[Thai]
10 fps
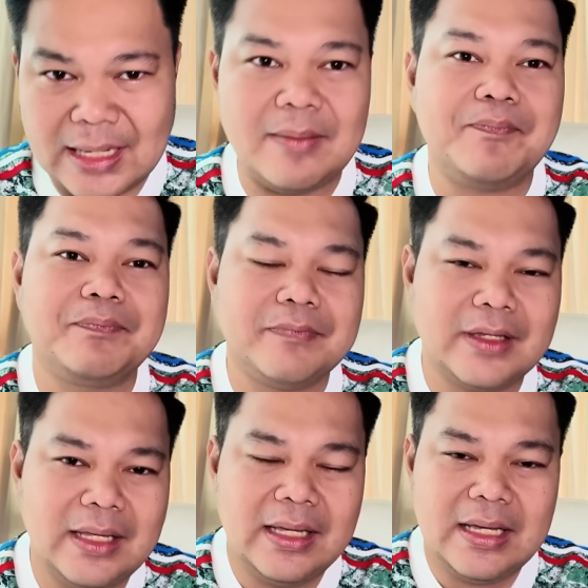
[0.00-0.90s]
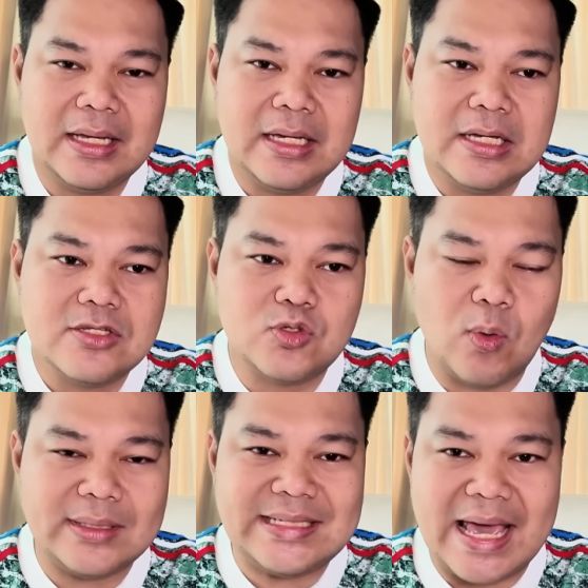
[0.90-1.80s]
นะครับ
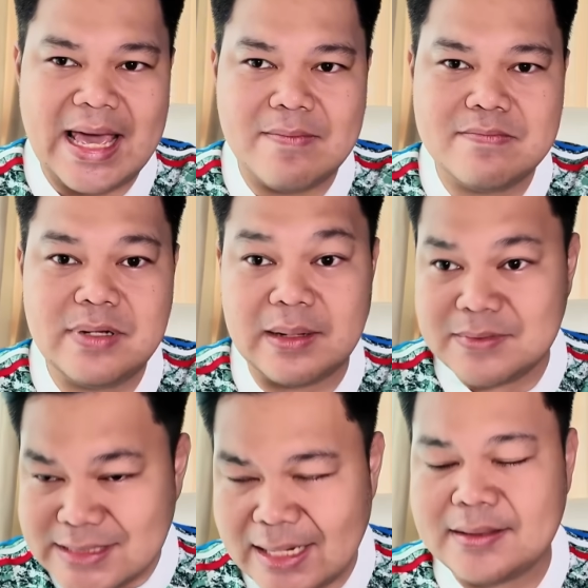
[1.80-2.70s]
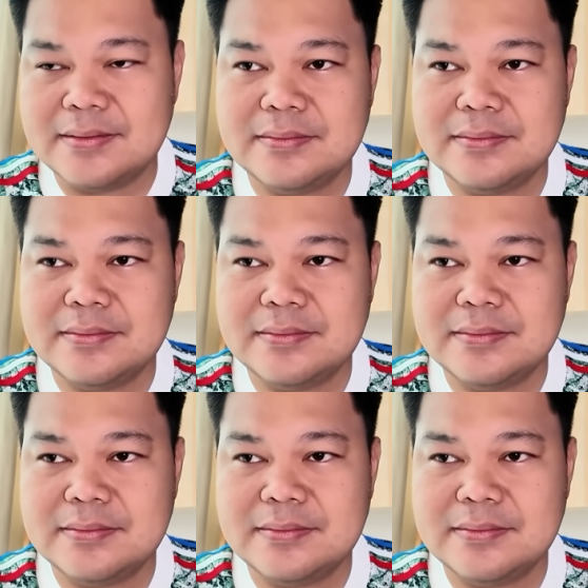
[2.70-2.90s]
ส่วนเกมริมเส้น